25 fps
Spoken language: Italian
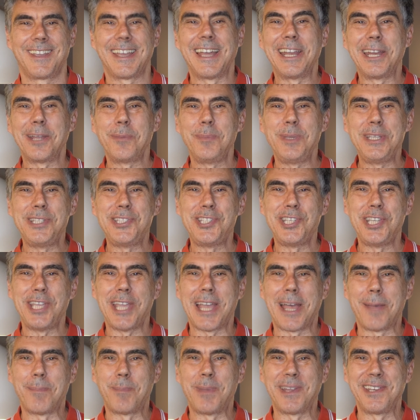Cari amici
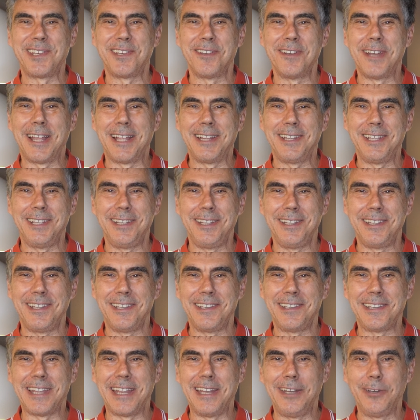appassionati di
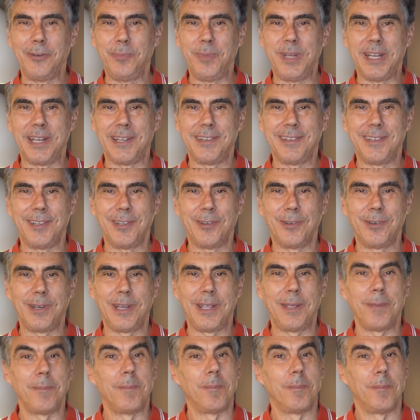design e
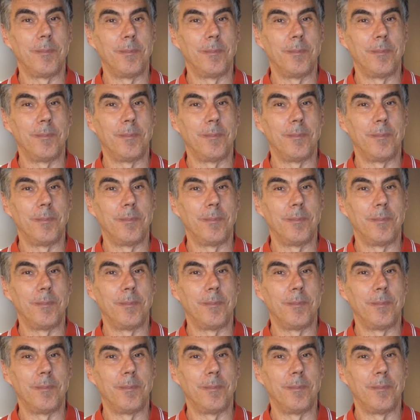illuminazione,